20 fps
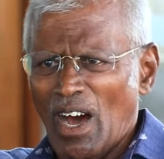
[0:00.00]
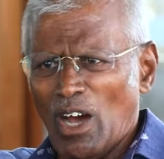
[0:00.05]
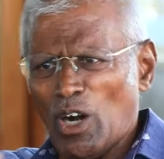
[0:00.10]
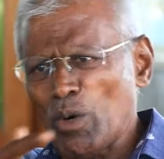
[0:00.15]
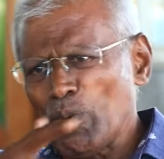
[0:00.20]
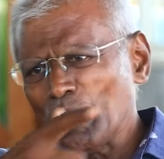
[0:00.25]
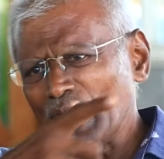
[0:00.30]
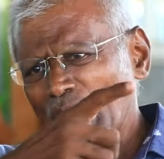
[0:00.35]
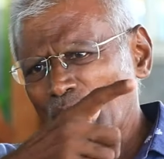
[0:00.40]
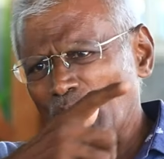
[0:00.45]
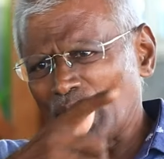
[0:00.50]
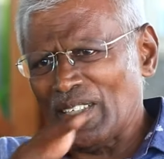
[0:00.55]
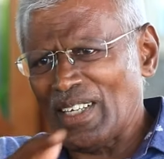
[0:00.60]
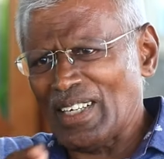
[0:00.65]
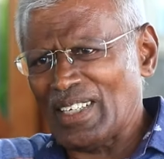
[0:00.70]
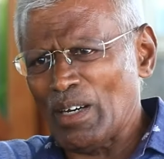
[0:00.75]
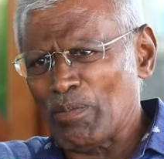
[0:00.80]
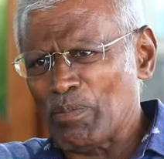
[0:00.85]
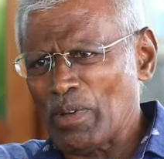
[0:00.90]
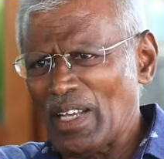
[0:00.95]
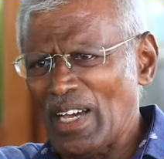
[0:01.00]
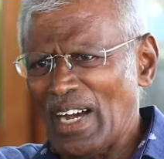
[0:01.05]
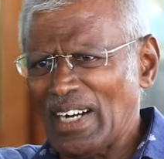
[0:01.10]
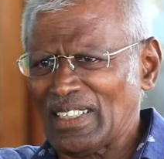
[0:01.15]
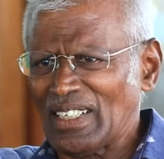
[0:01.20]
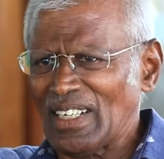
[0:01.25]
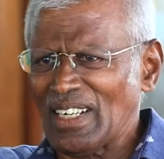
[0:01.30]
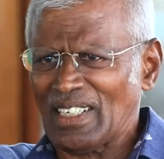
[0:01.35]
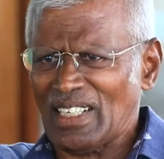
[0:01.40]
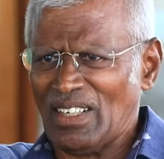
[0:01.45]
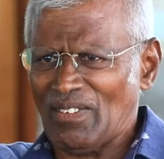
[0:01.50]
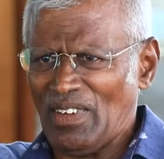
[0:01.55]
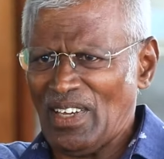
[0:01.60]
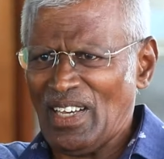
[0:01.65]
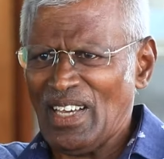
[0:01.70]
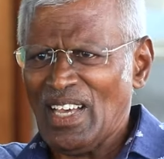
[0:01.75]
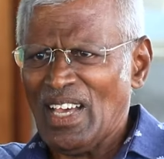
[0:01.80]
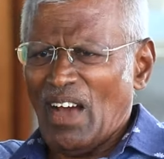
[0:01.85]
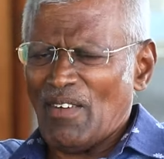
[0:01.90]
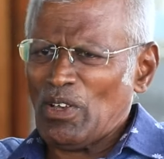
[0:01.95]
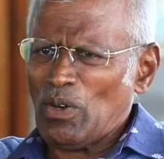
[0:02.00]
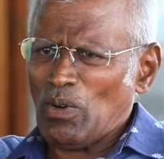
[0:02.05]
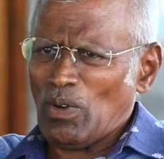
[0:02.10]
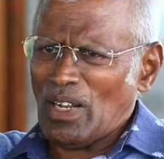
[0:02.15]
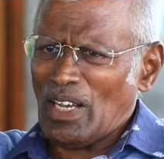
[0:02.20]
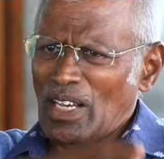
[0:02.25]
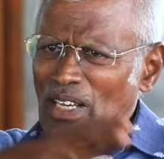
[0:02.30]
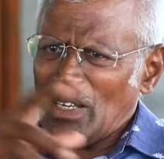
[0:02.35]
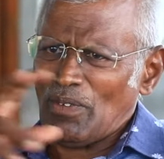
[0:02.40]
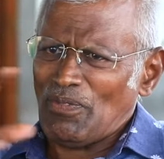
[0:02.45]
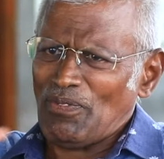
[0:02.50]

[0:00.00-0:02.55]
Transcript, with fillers: அருள்வதின்னு ஒருத்தன் இருக்கான் பெரிய ஆட்டம் காட்டுறவன் அவங்க ஒரு